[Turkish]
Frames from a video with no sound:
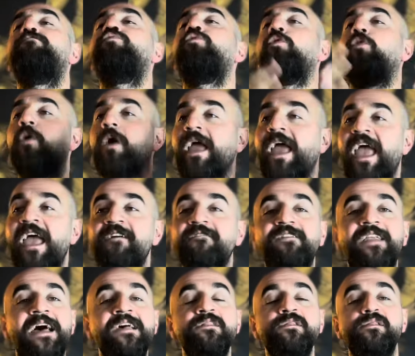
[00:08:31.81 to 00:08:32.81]
bu
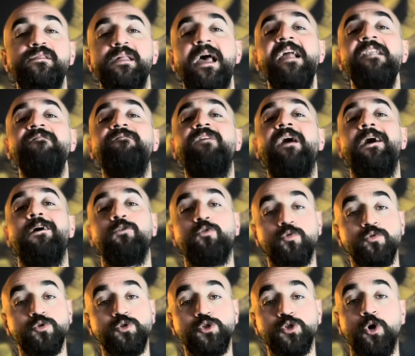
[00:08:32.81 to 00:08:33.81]
evrensel
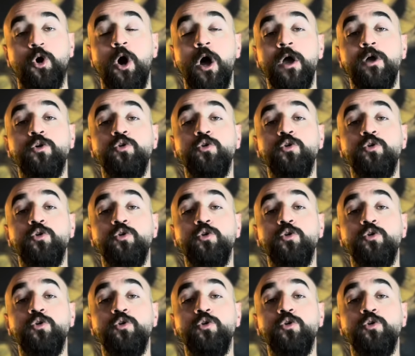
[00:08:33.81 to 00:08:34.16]
varoluşu